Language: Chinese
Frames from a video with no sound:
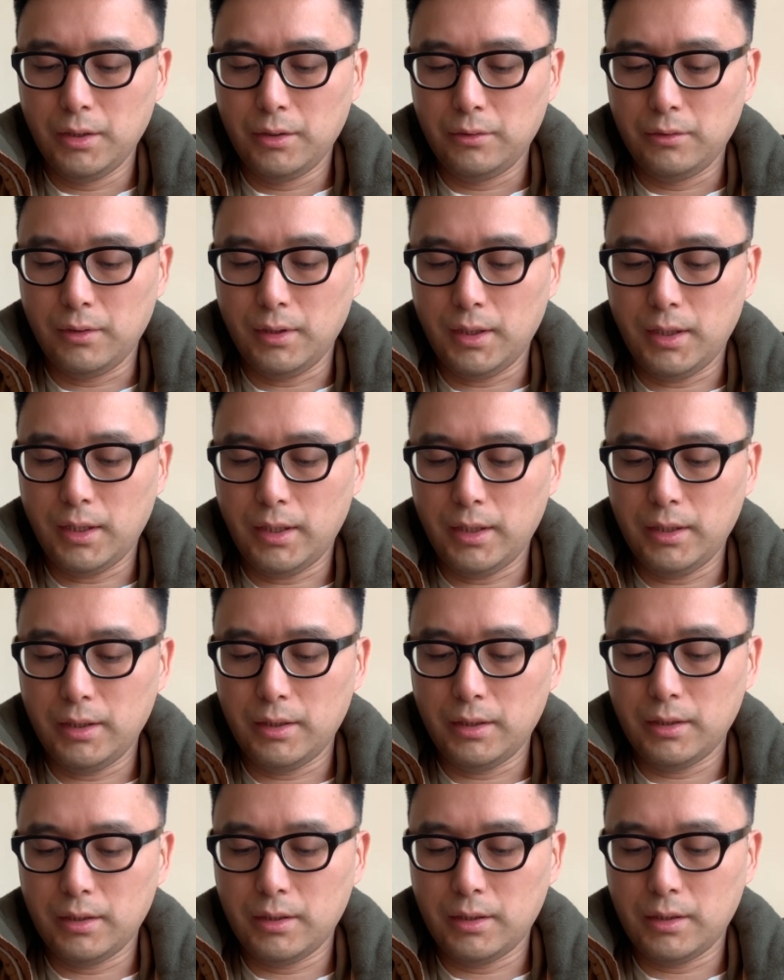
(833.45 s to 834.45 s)
原来
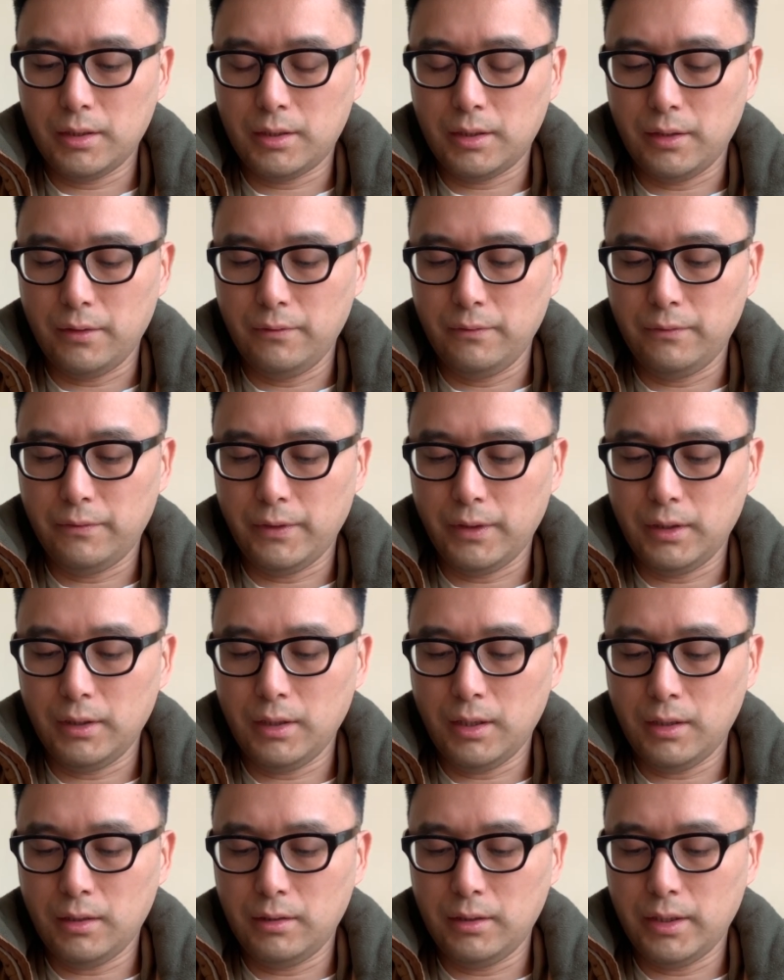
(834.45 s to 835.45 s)
沈冯
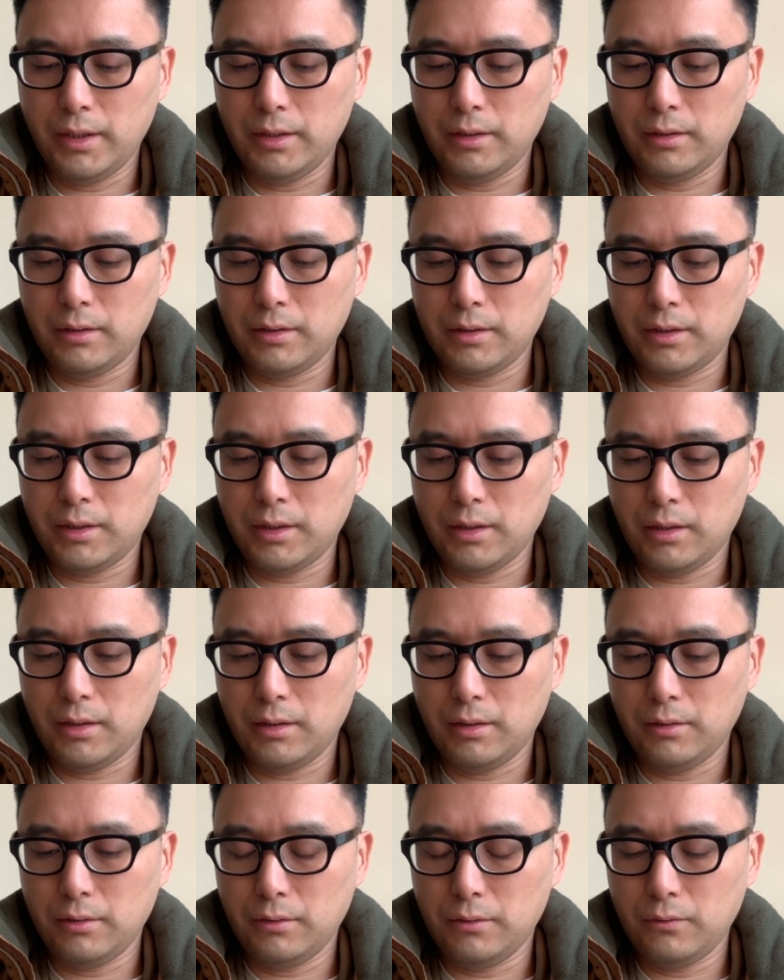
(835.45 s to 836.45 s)
二人向
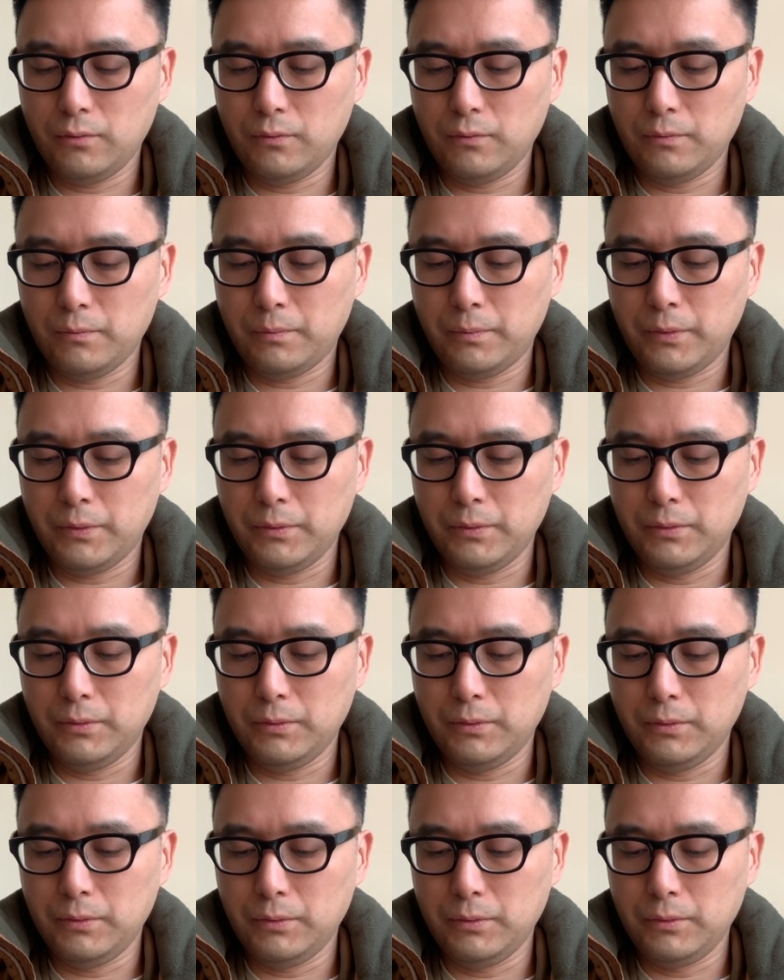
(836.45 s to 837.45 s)
普
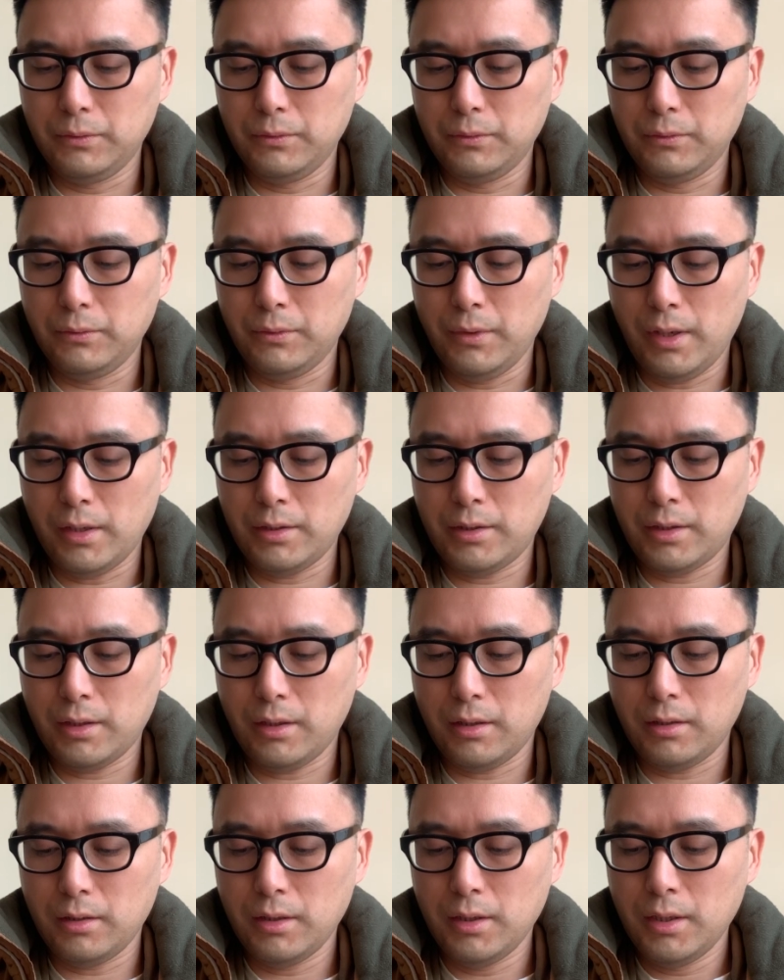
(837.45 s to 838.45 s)
袁尚，
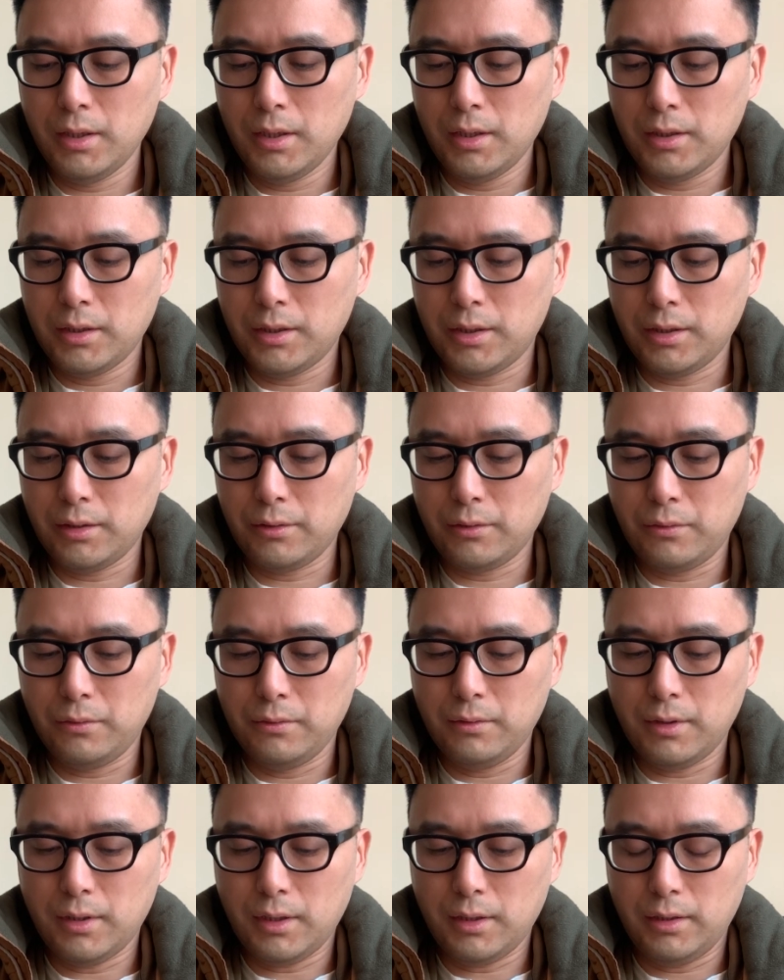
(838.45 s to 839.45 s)
兴
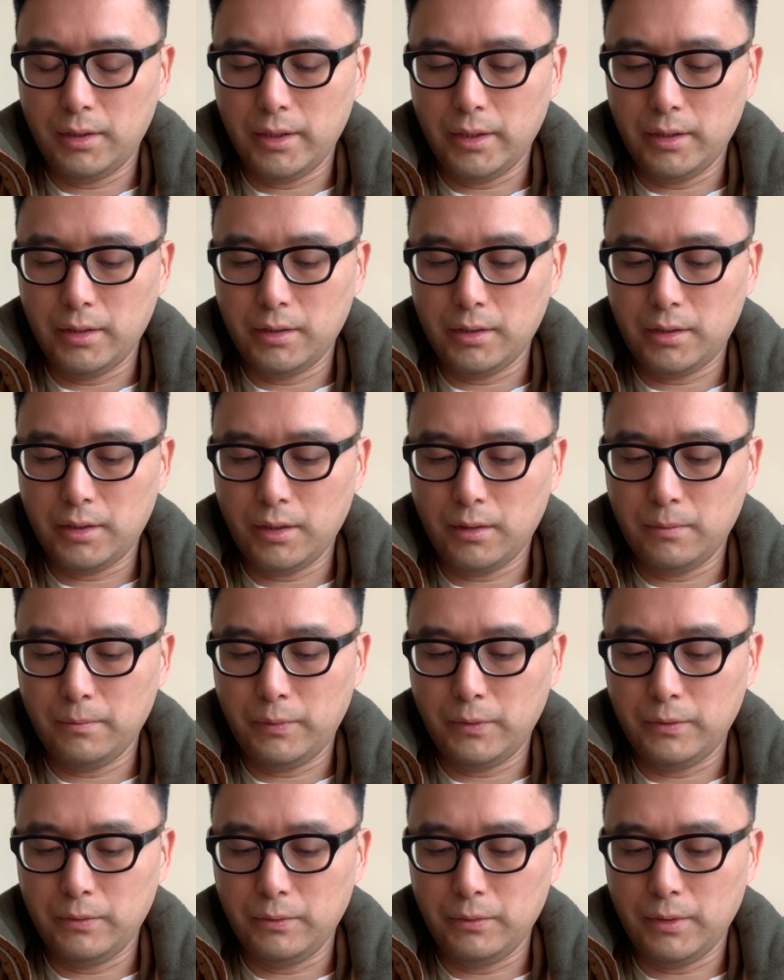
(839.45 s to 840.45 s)
郭二人向
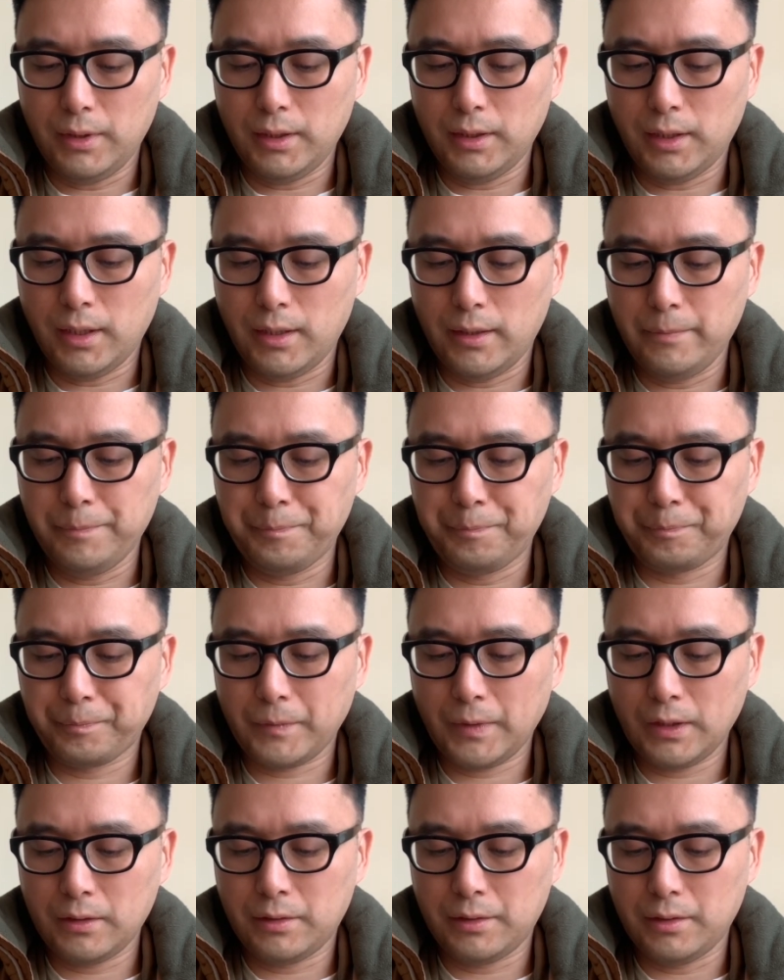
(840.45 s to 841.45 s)
普袁谭，
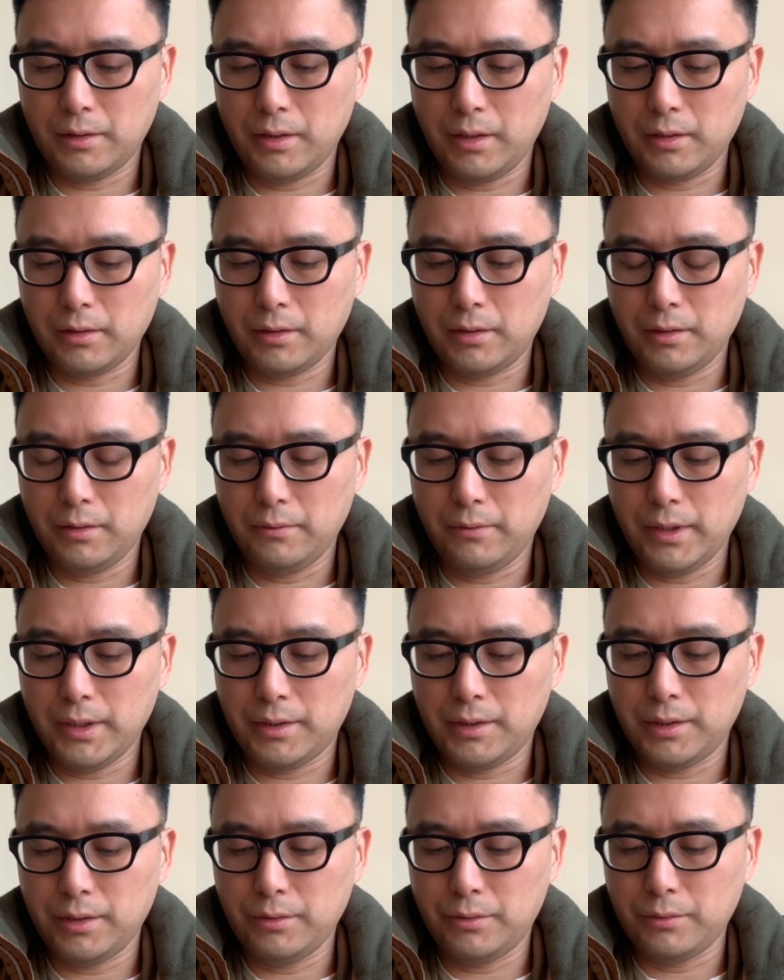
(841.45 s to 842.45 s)
四人各为
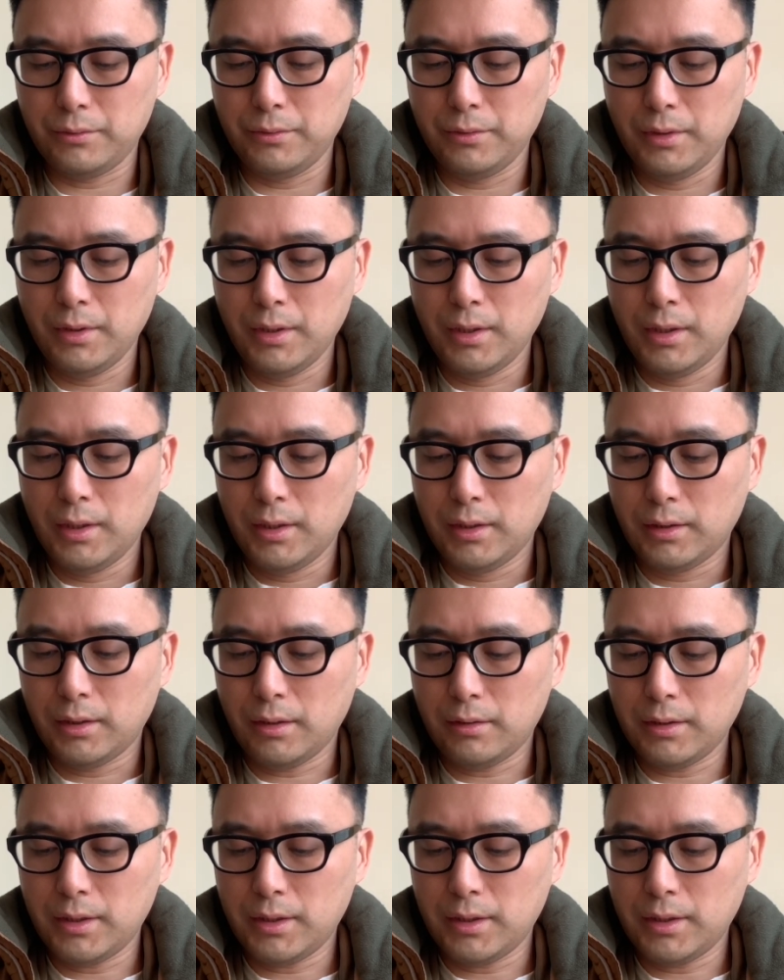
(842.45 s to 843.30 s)
其主。当